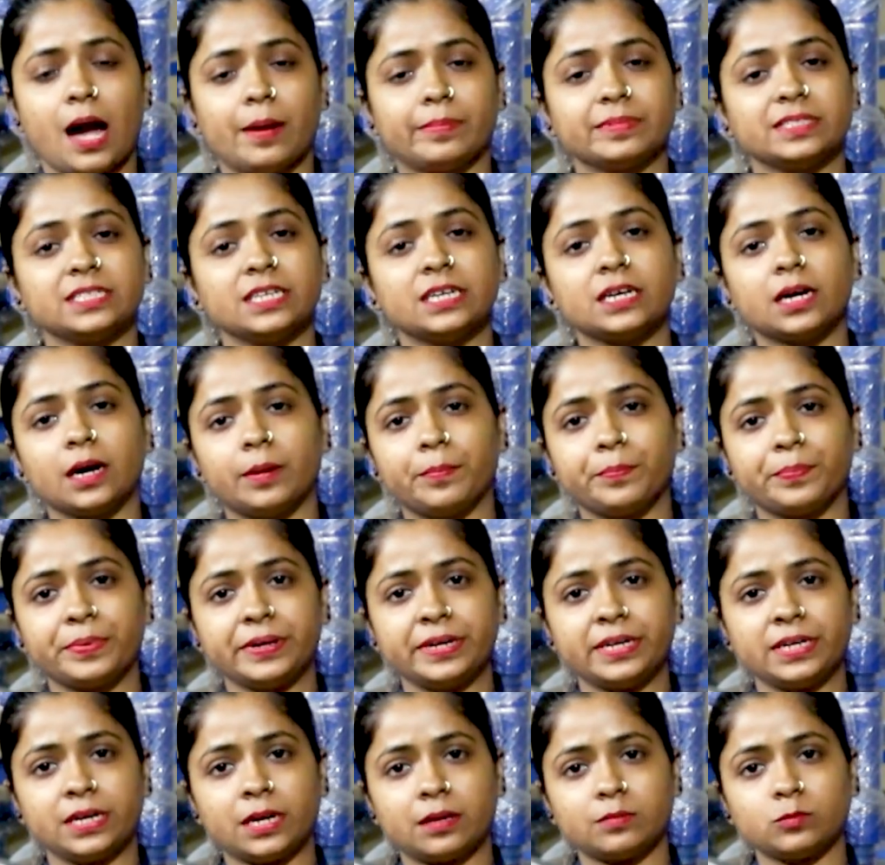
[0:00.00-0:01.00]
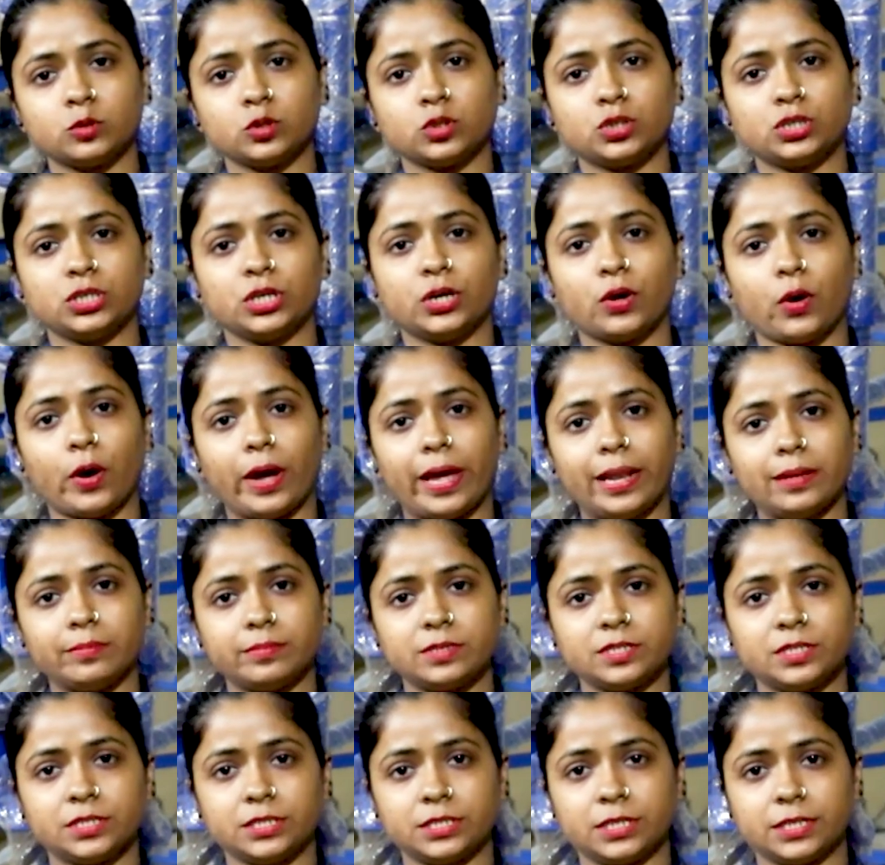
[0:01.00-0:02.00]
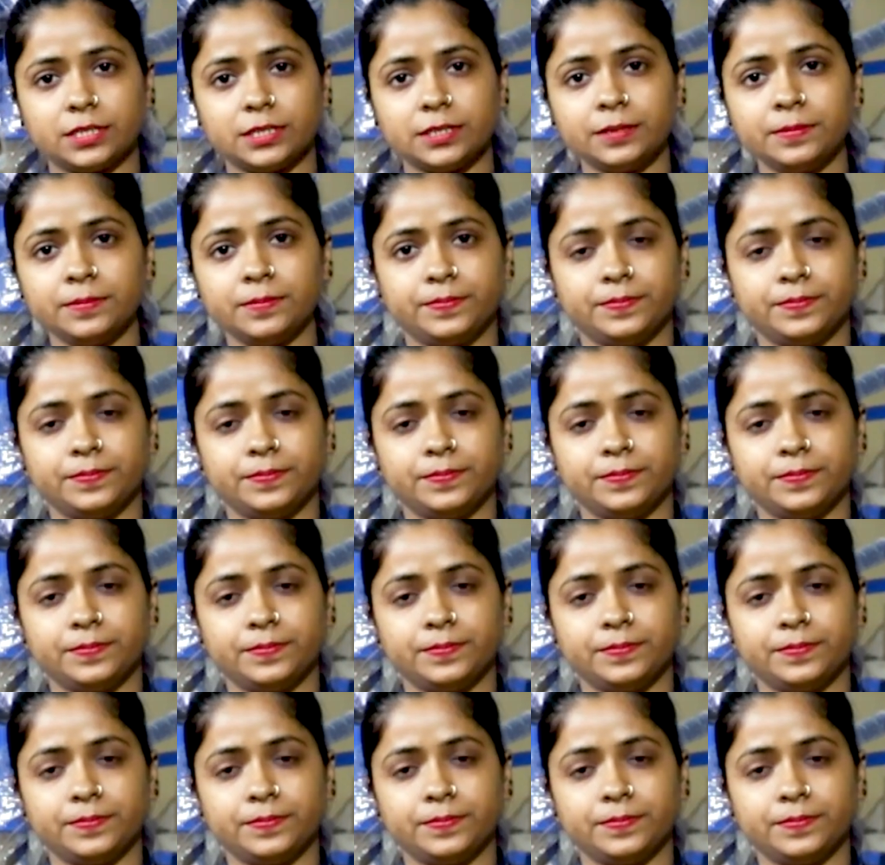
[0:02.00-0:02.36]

আমাদের কোম্পানির নাম হচ্ছে রয়্যাল মেশিনারি